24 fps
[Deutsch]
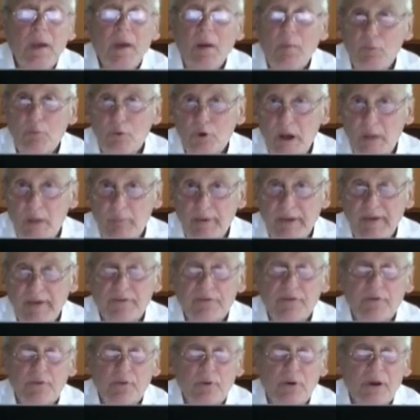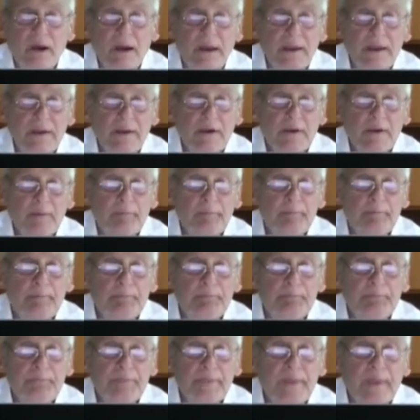Budapest, Ukraine.
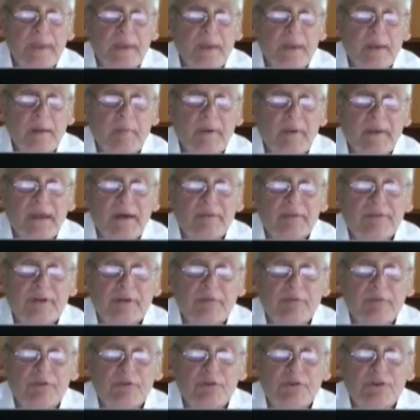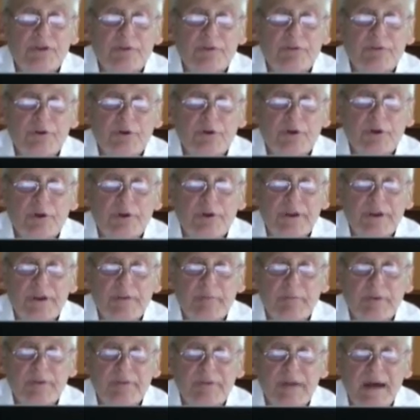Man darf den Wunsch der Völker
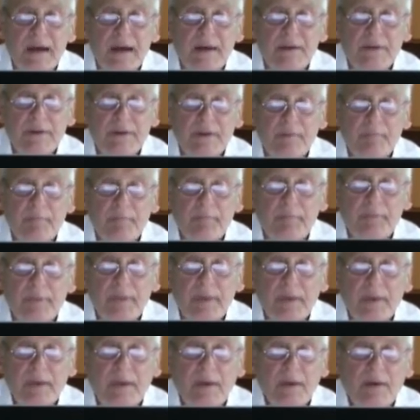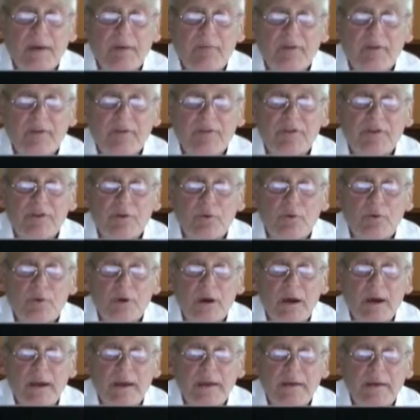nicht missachten. Wenn sich die
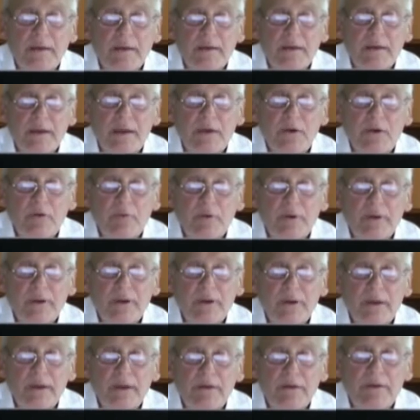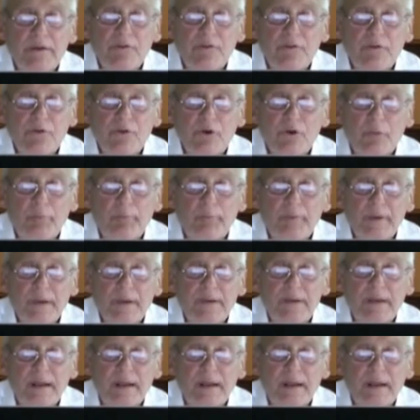Ukraine gegenüber den ethnischen Gruppen nicht